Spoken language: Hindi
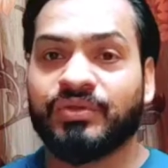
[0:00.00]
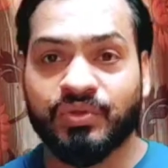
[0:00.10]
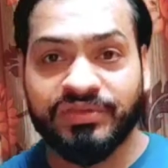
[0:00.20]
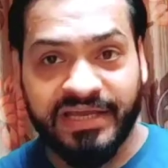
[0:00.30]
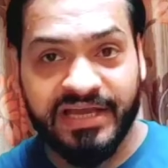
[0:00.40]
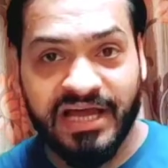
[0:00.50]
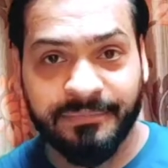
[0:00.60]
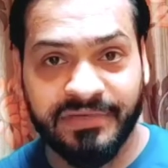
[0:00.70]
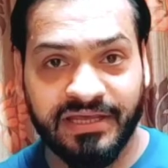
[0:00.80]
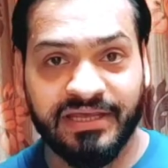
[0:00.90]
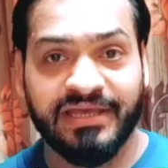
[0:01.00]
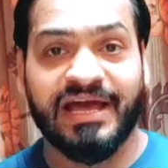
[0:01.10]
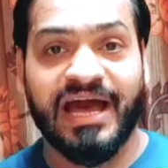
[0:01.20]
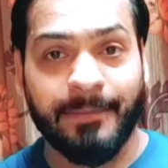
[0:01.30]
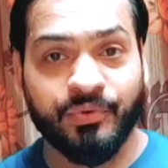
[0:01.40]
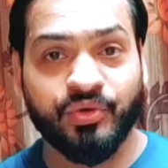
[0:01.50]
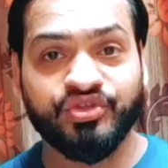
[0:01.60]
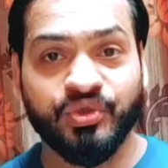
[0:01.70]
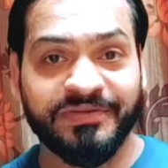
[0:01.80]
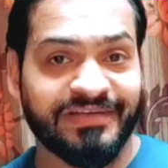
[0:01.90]
तो देखा आपने आपको
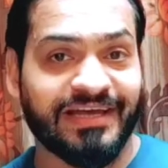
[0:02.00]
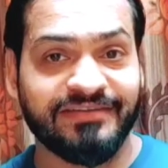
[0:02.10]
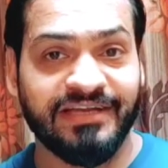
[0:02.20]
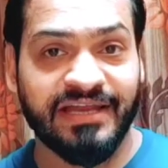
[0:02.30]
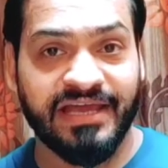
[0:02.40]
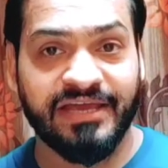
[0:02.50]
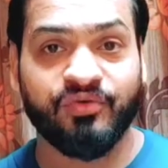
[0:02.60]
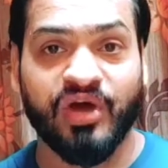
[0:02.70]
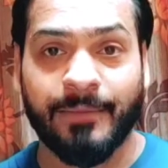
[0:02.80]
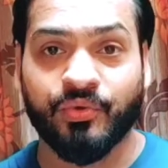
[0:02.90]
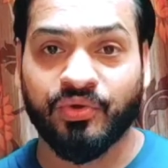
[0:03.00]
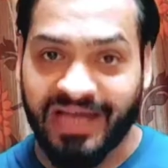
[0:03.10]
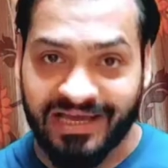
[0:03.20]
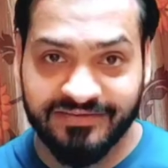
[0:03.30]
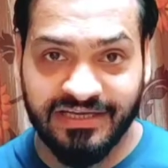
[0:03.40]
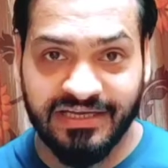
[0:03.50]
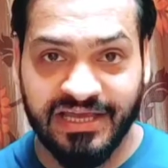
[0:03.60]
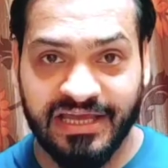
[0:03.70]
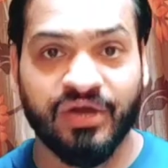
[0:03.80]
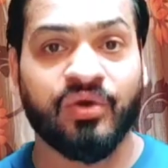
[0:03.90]
जो भी सांस लेना है वो आपको नाक से
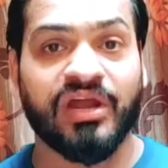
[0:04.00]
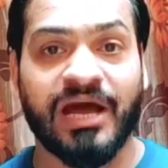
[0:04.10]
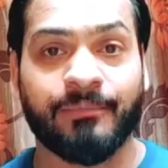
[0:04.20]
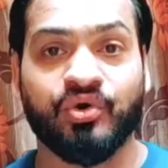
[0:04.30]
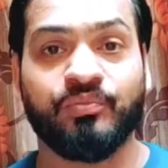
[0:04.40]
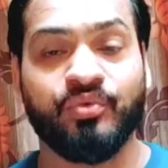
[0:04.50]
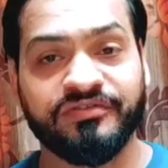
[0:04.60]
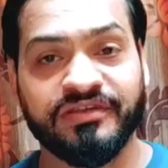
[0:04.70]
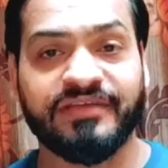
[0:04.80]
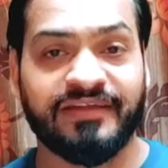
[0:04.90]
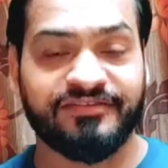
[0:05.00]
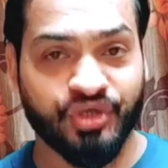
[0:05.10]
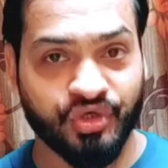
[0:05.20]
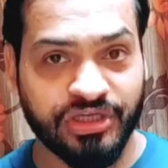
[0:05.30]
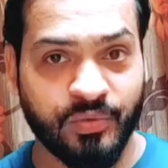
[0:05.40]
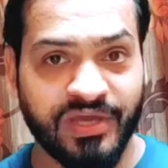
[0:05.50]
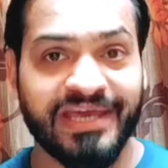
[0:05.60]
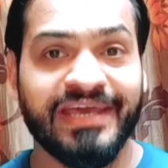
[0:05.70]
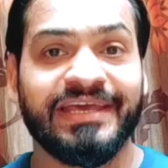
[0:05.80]
लेना है और आपको मुंह से सांस छोड़ते हुए